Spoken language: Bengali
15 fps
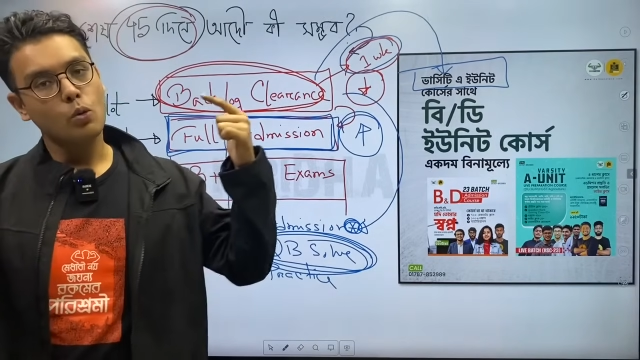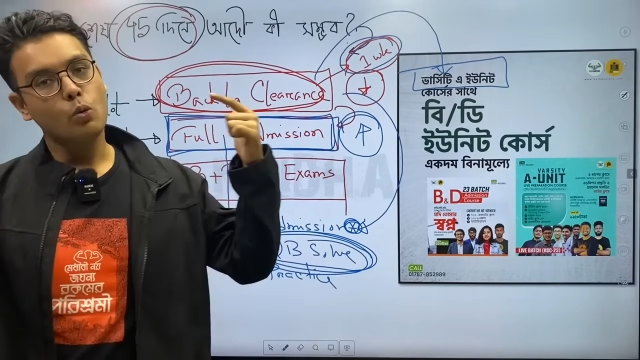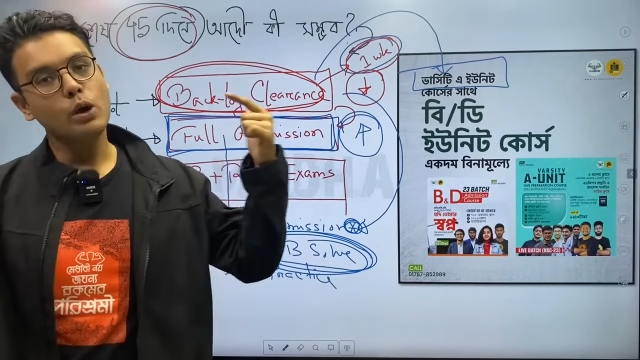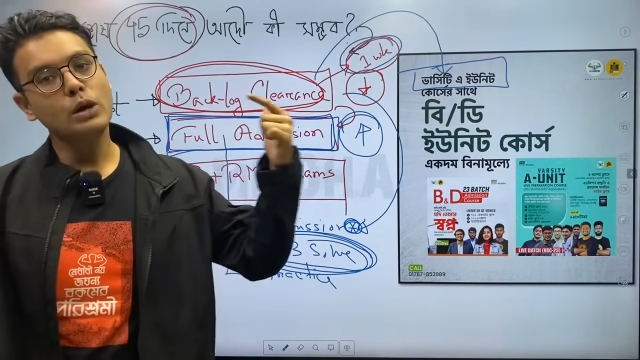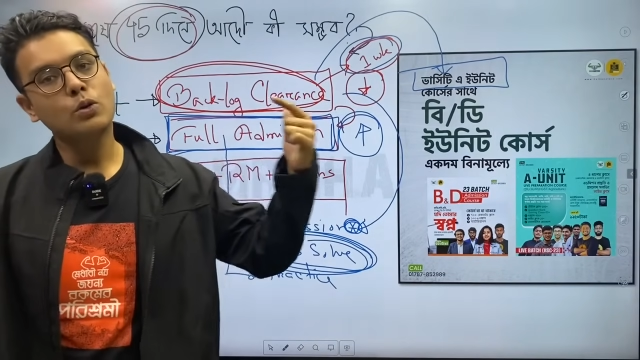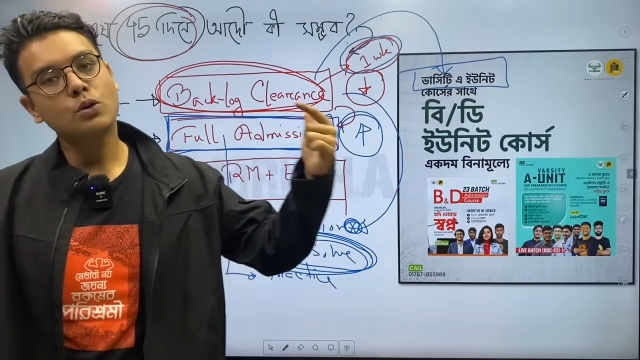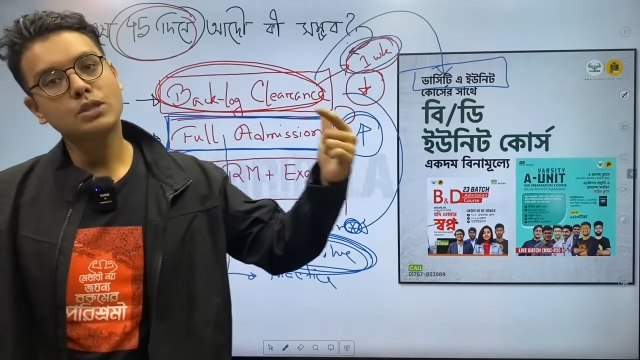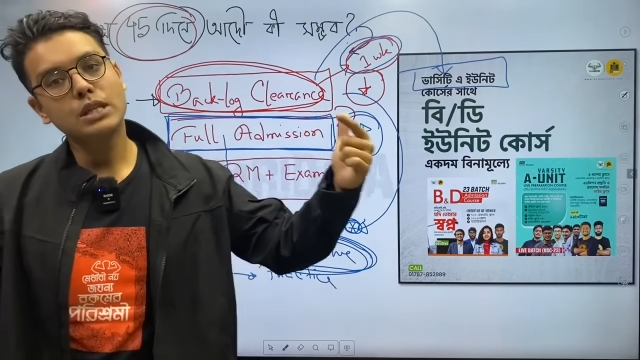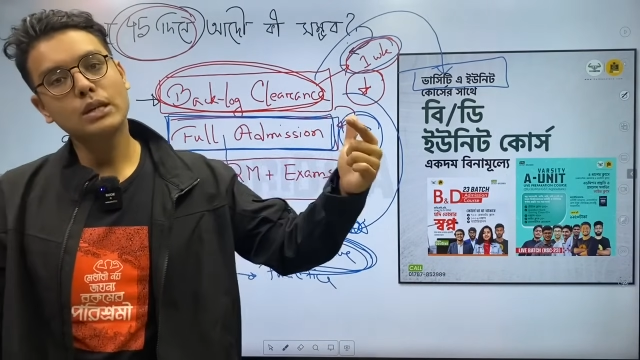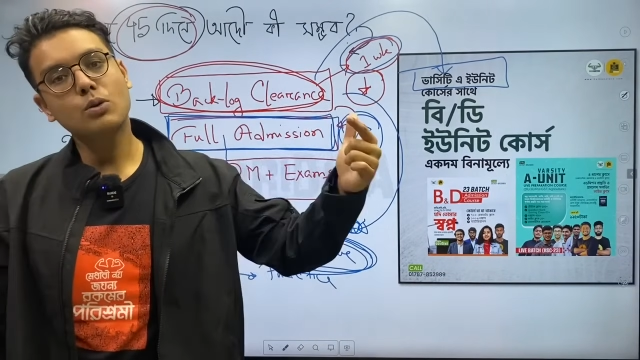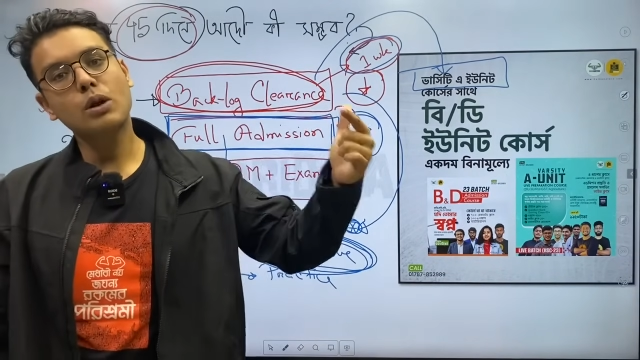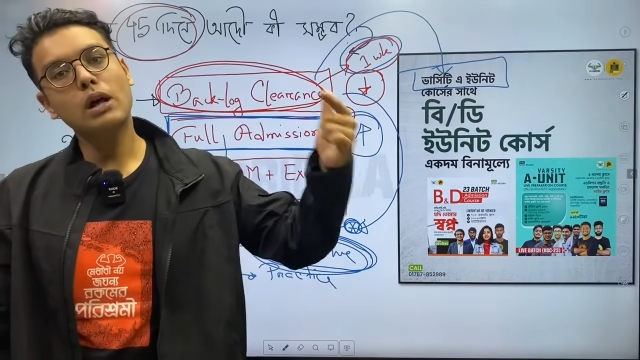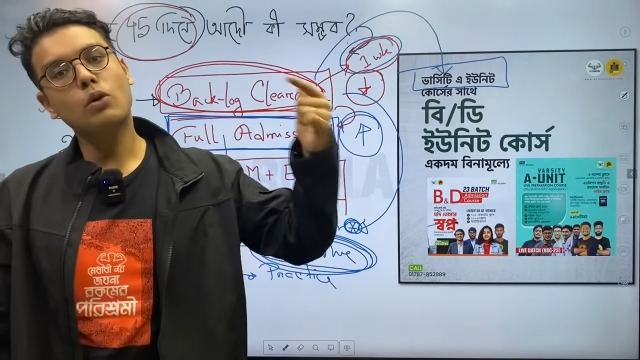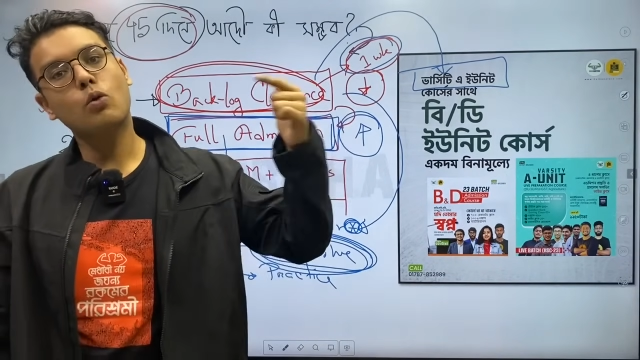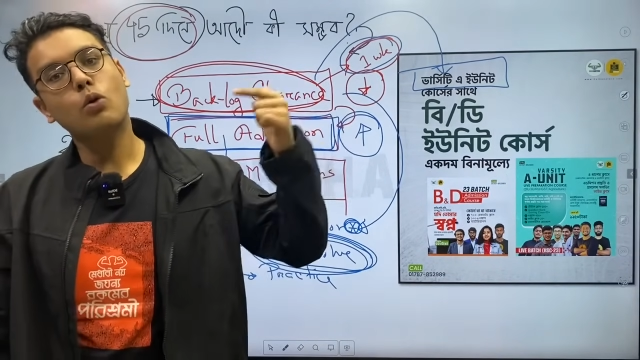ওই
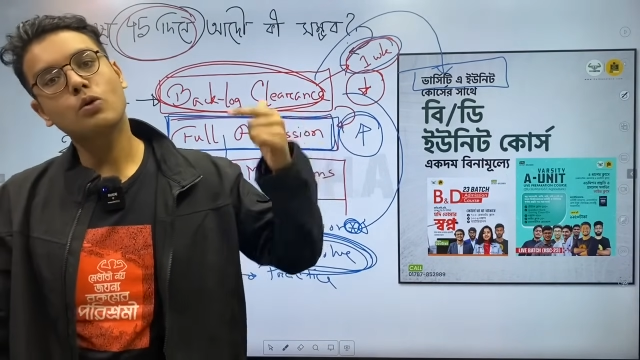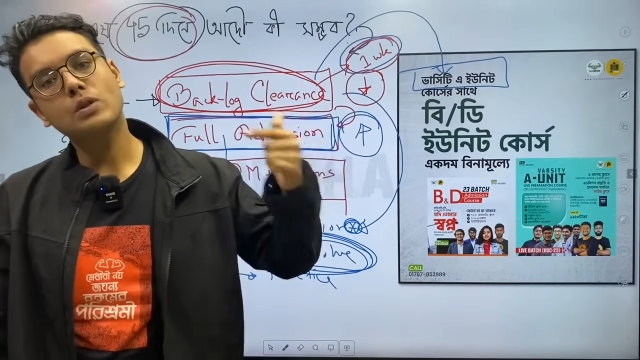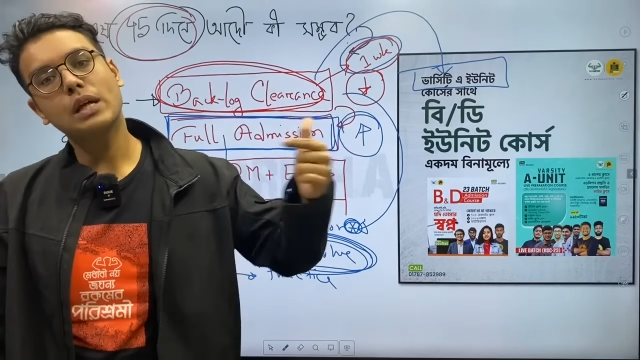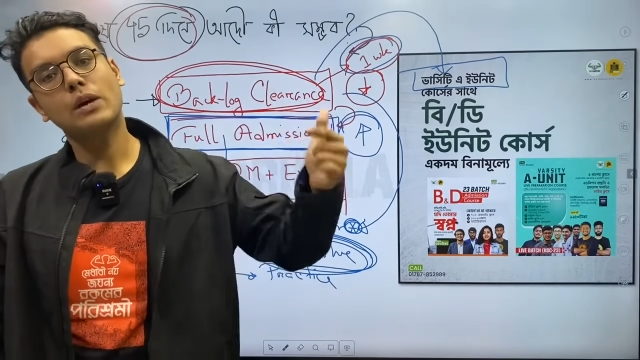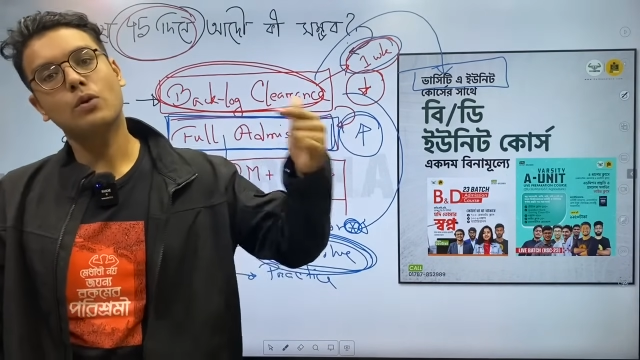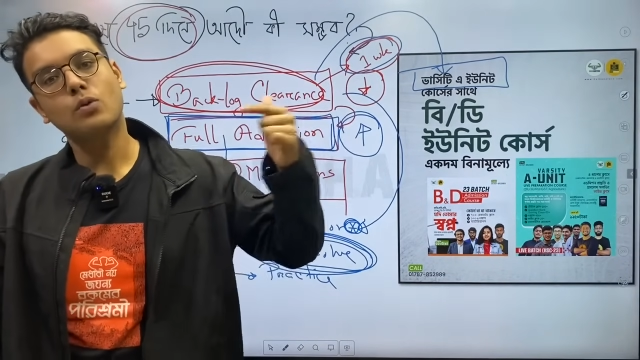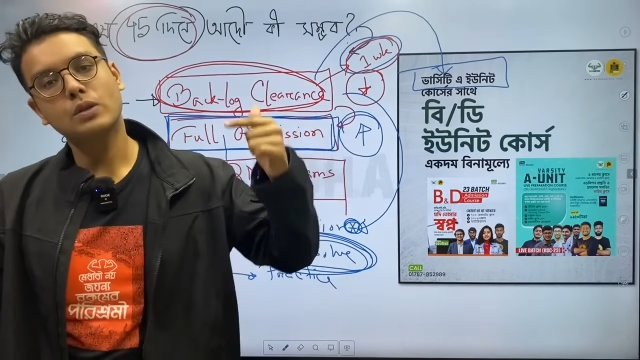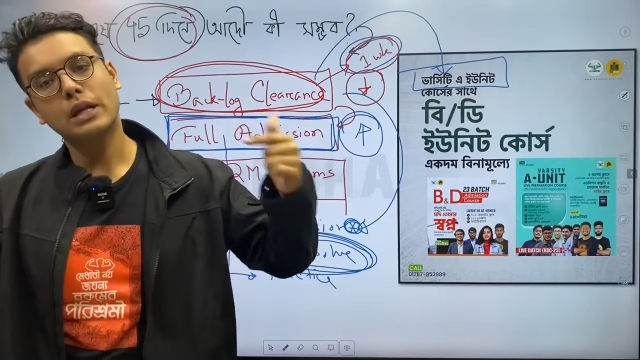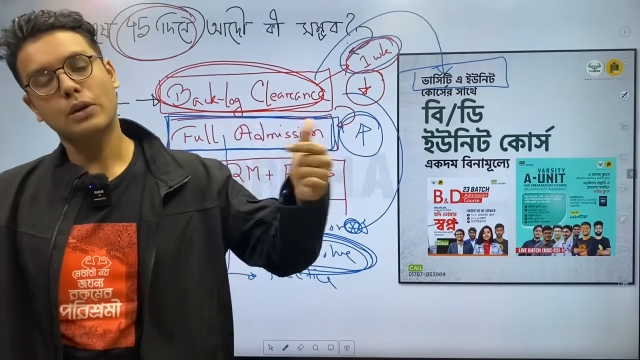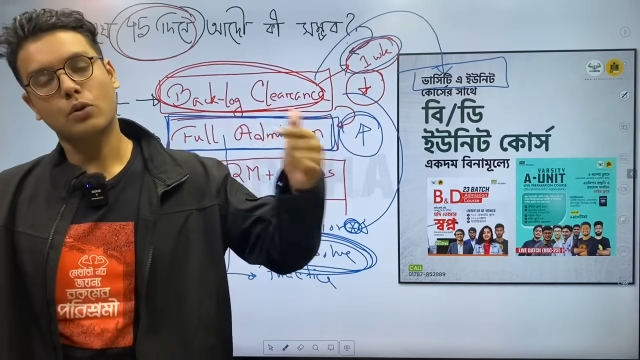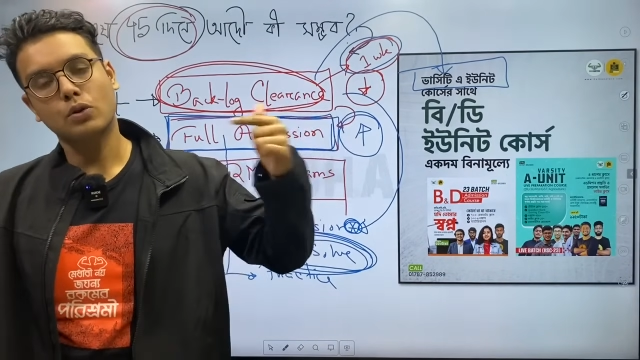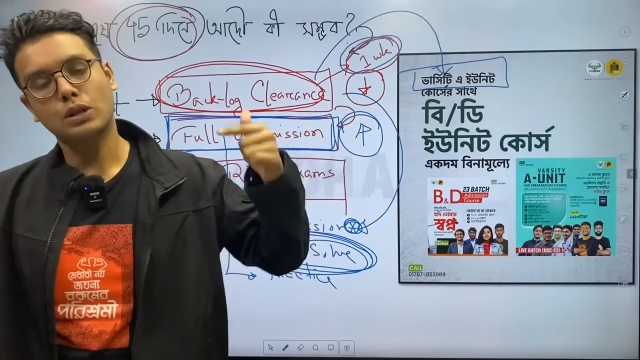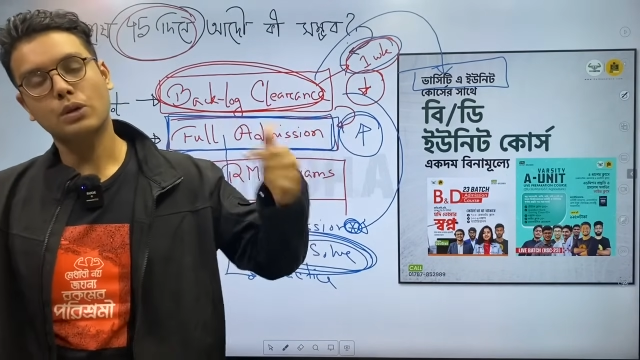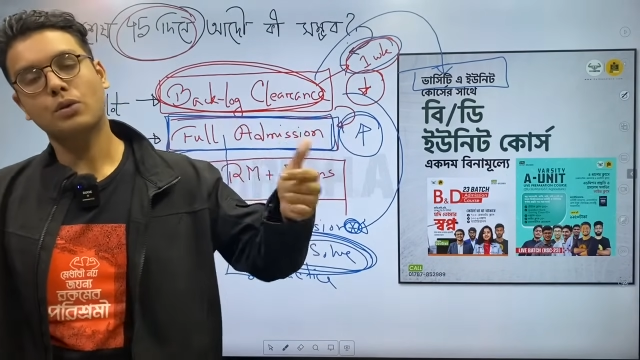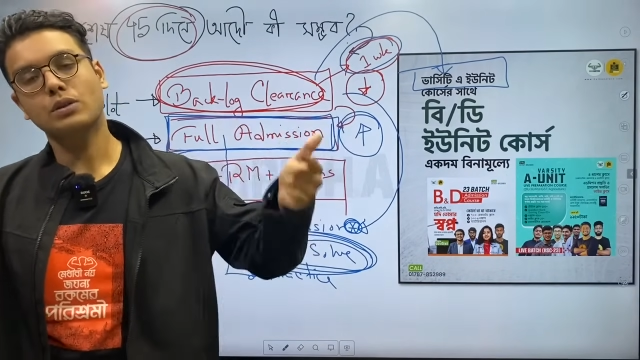কোশ্চেনগুলো করতে করতে
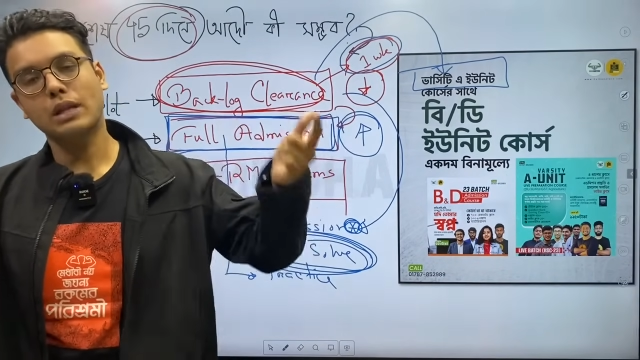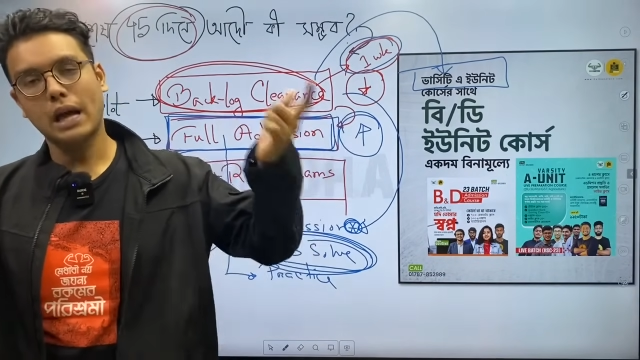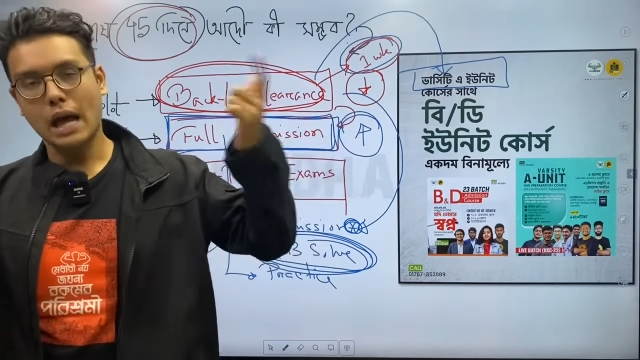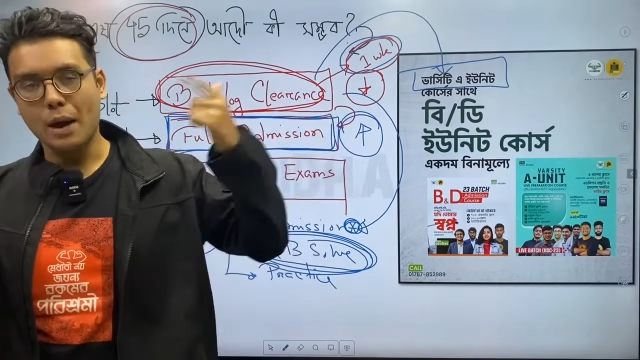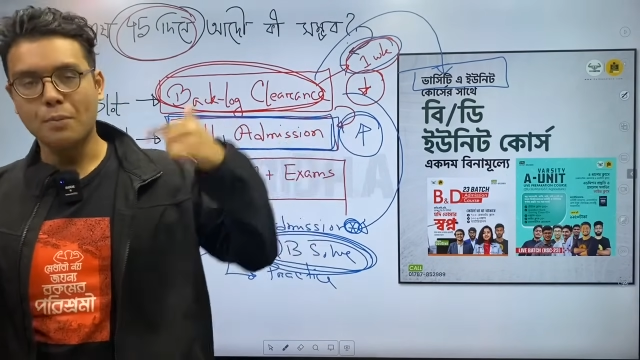করতে করতে